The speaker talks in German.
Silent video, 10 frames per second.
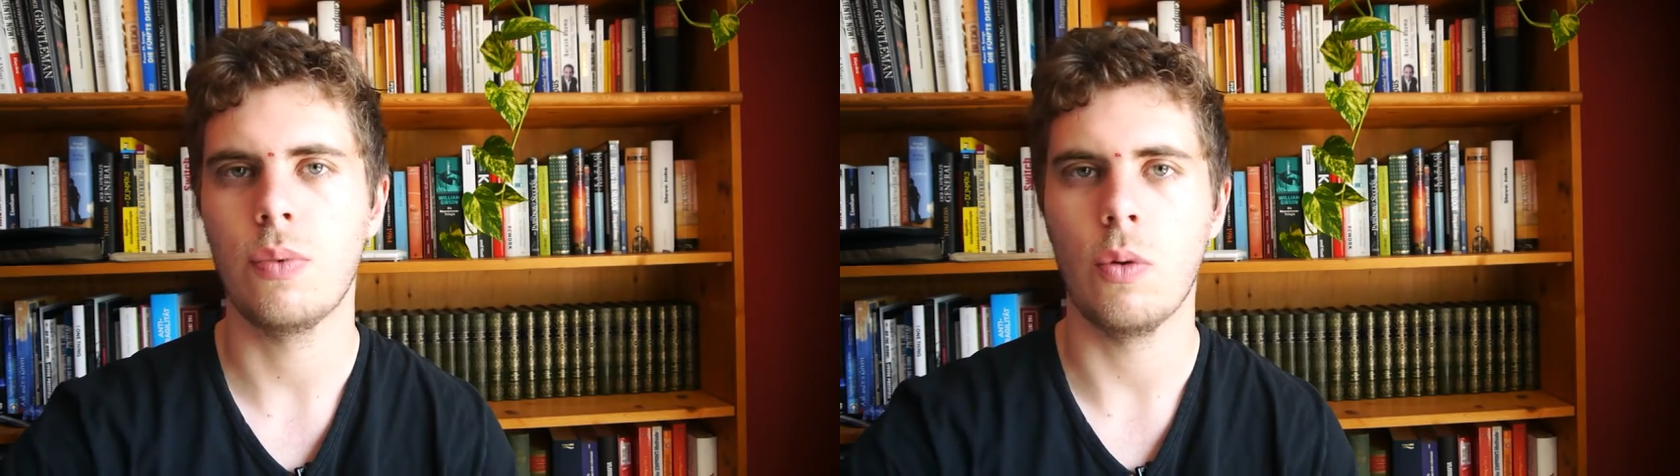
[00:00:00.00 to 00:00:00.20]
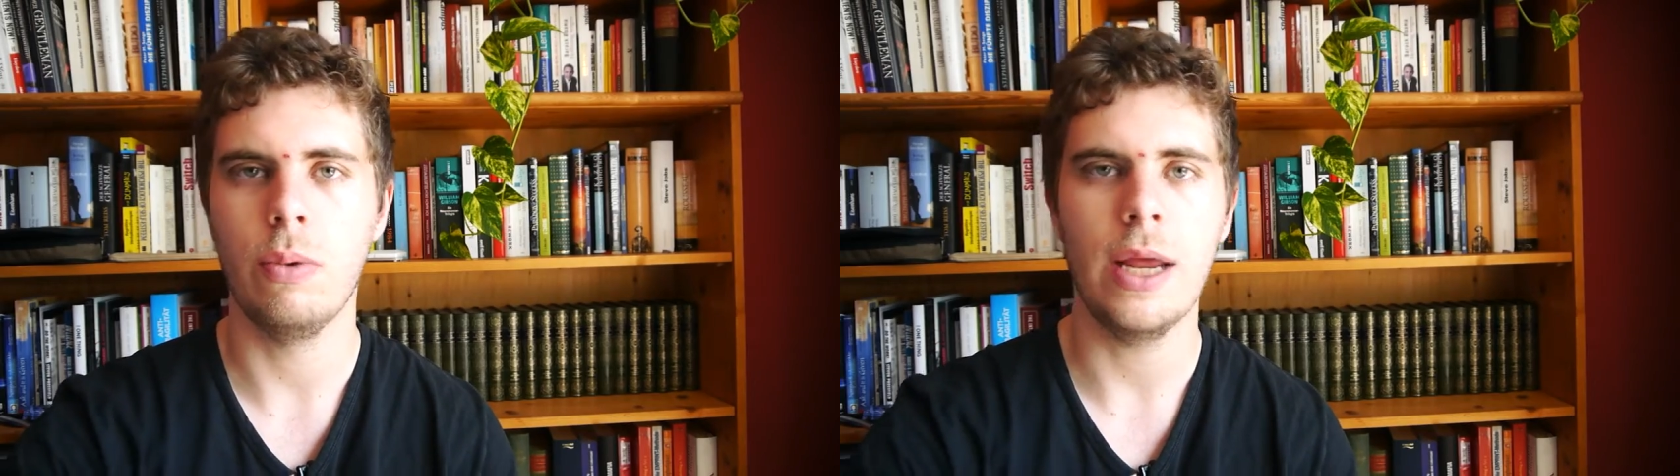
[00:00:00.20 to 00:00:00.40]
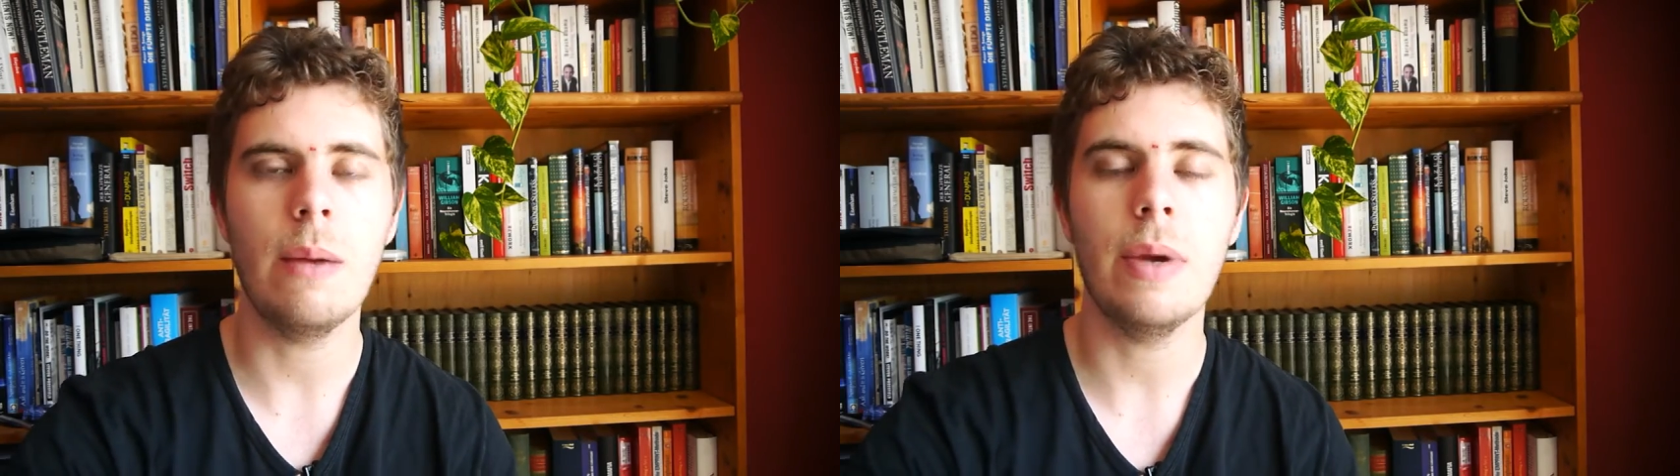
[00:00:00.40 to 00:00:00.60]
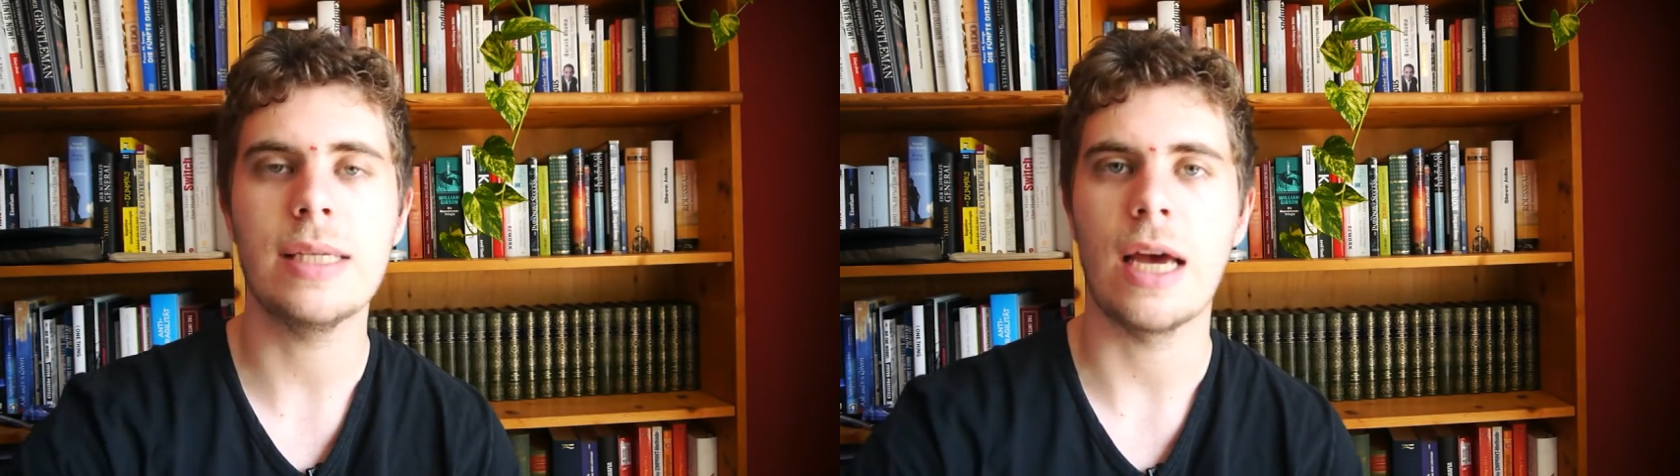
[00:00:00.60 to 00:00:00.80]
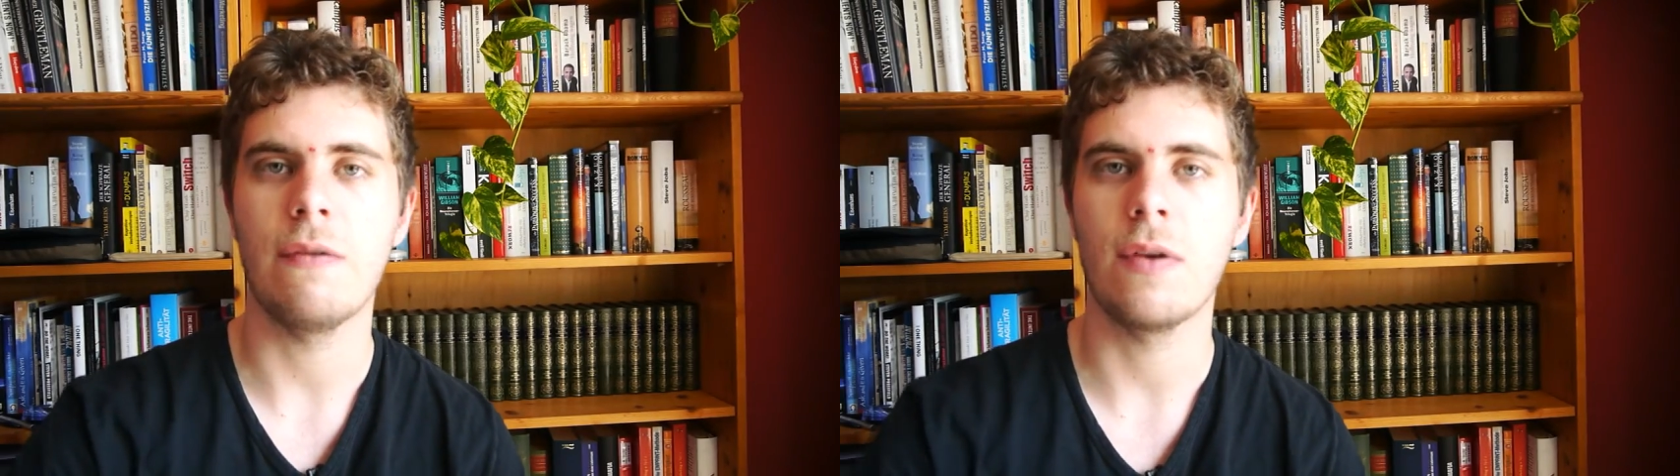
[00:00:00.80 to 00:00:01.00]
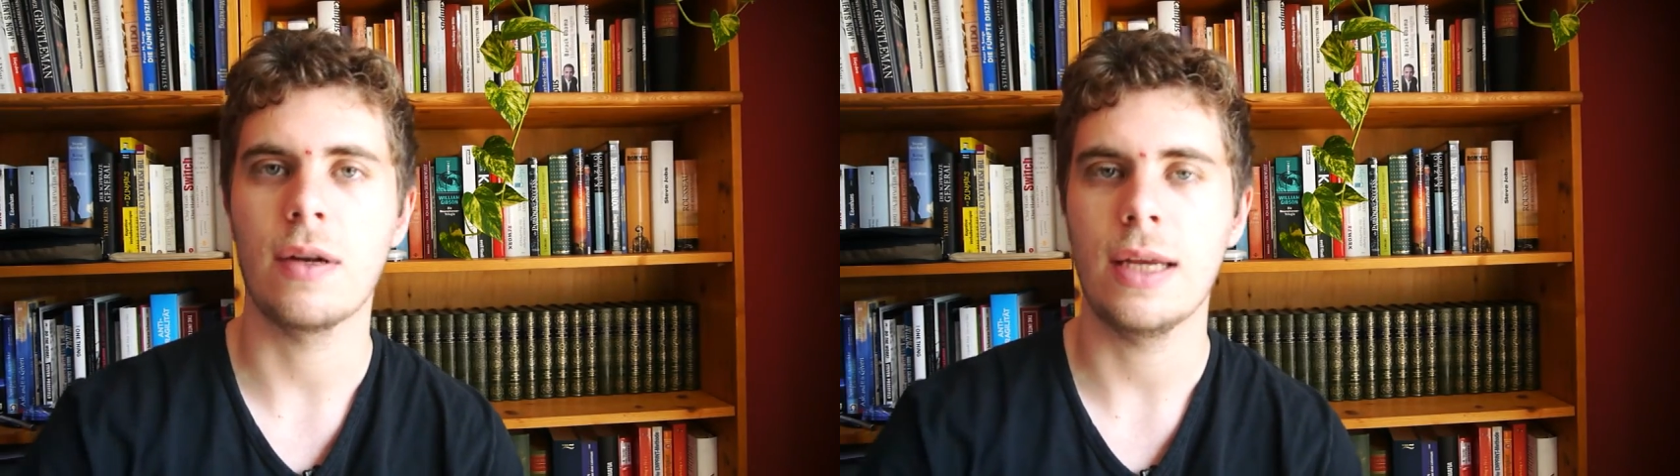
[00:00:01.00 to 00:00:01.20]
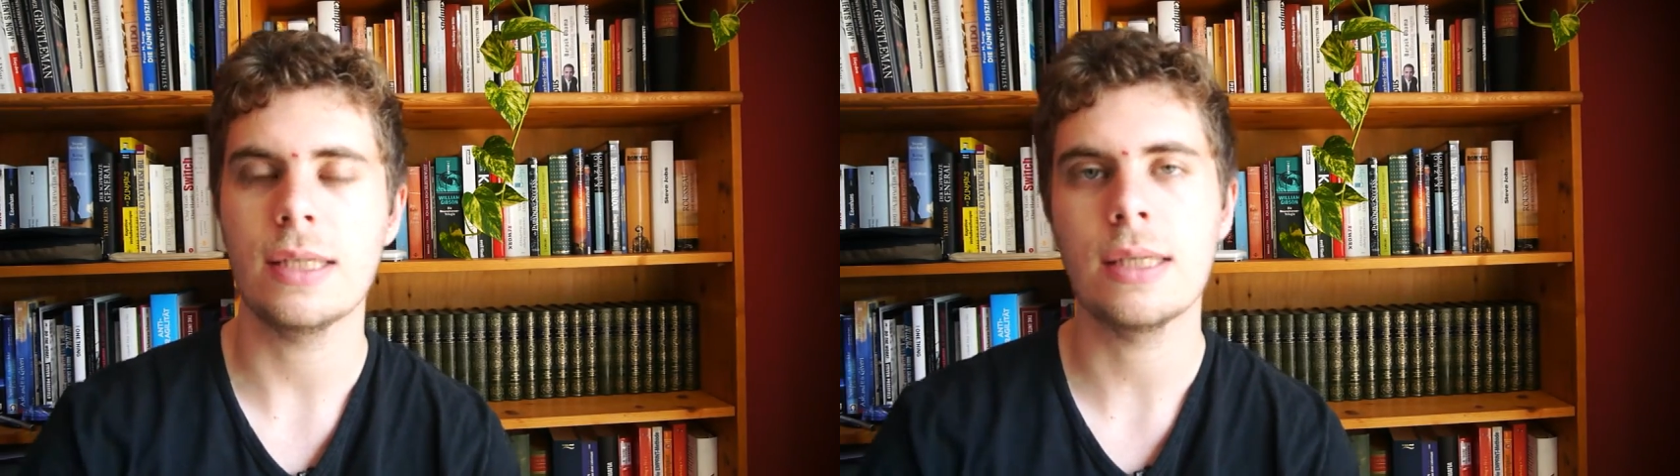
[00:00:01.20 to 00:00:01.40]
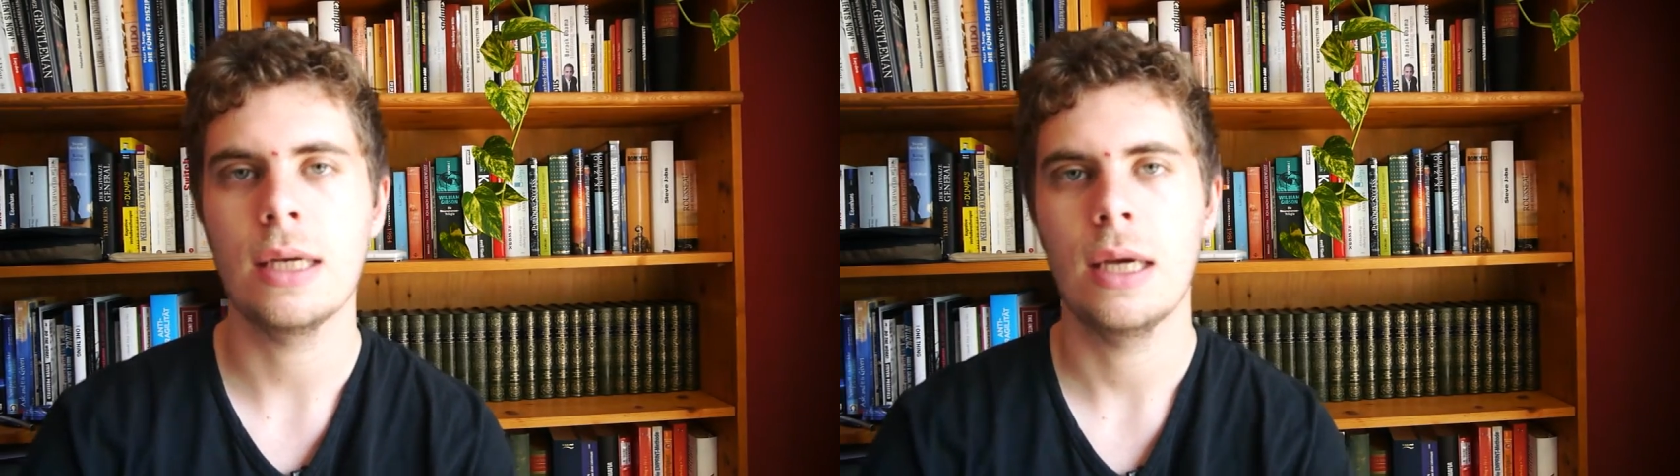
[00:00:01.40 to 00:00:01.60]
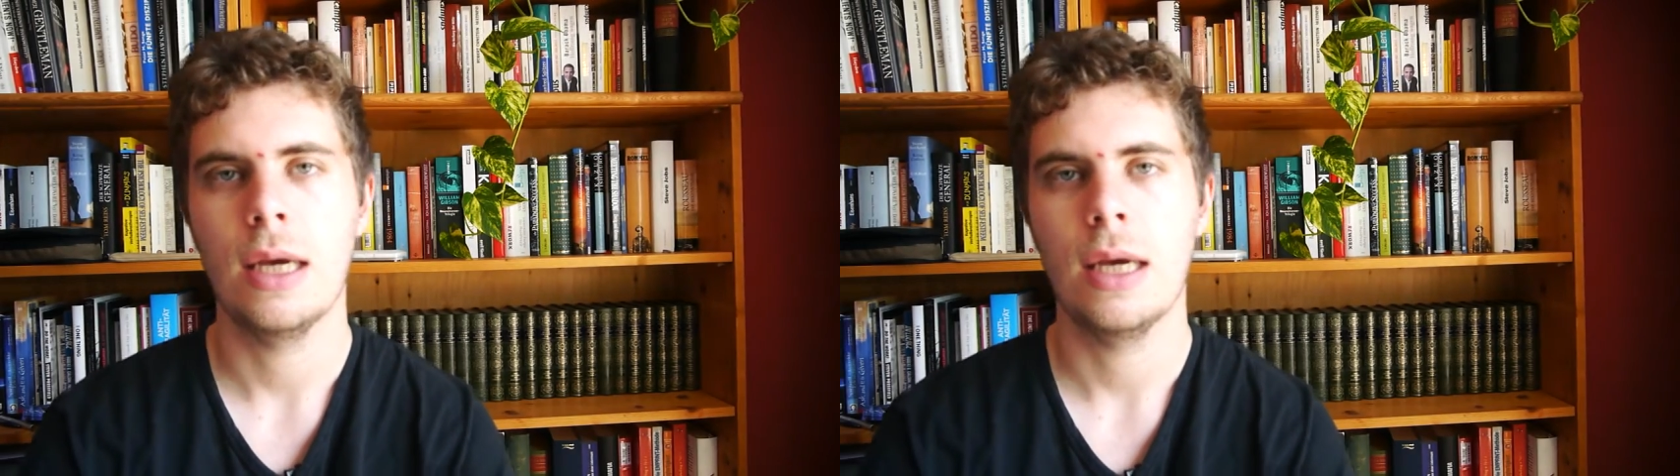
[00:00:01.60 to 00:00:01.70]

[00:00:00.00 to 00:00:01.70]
Probleme ist einfach das,